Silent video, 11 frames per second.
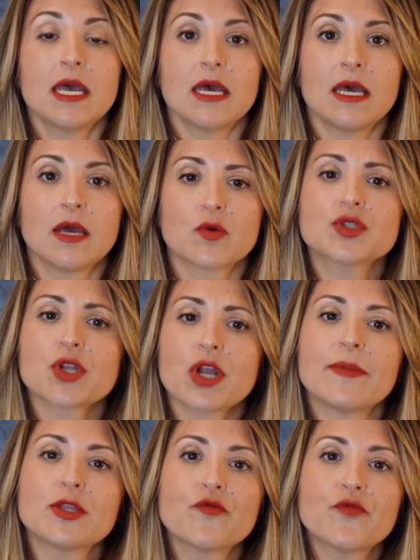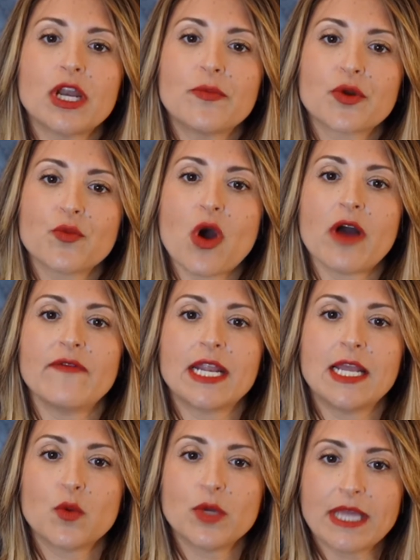Eh, questo regolamento vuole promuovere
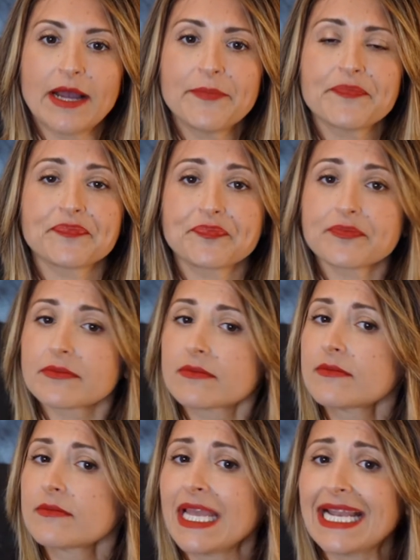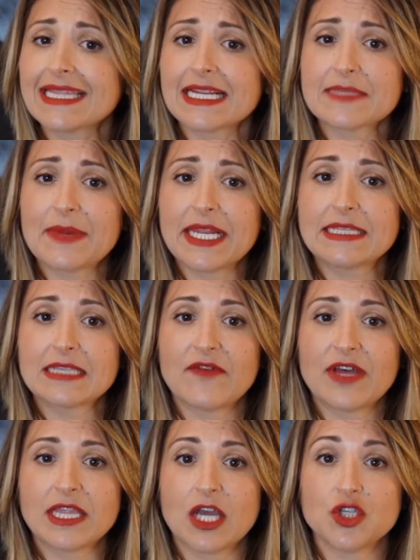l'equità e la trasparenza a
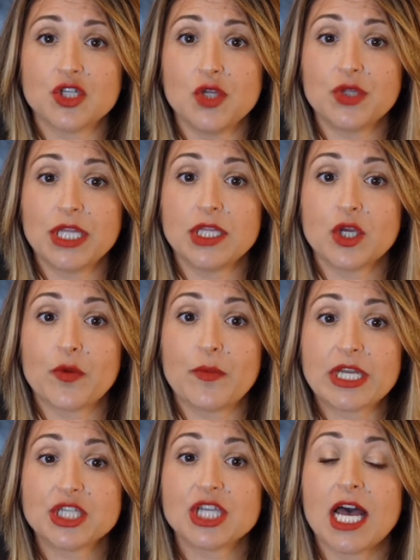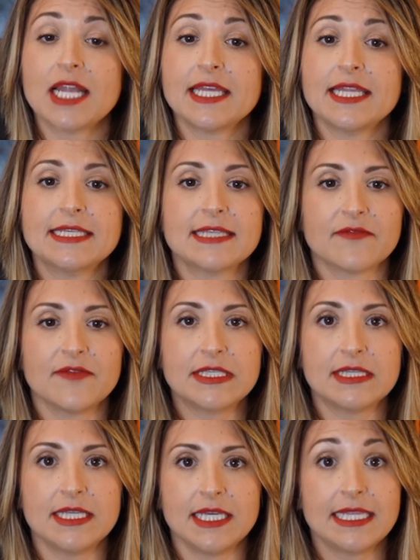vantaggio degli utenti commerciali, dei
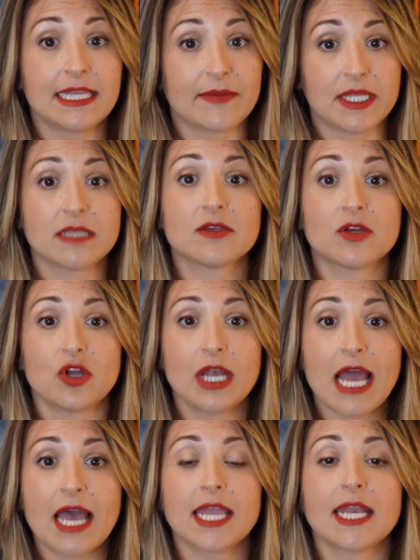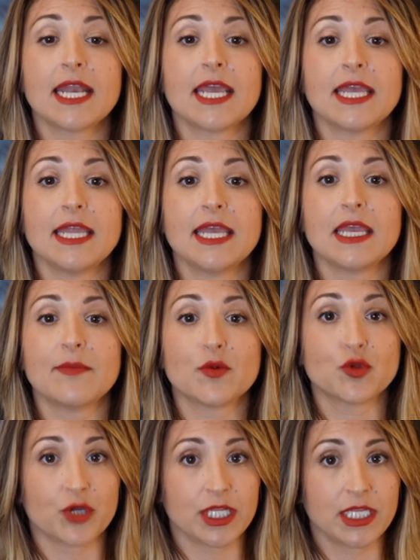servizi di intermediazione online e dei
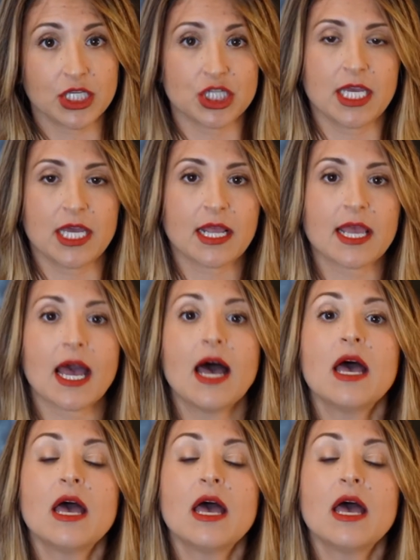motori di ricerca.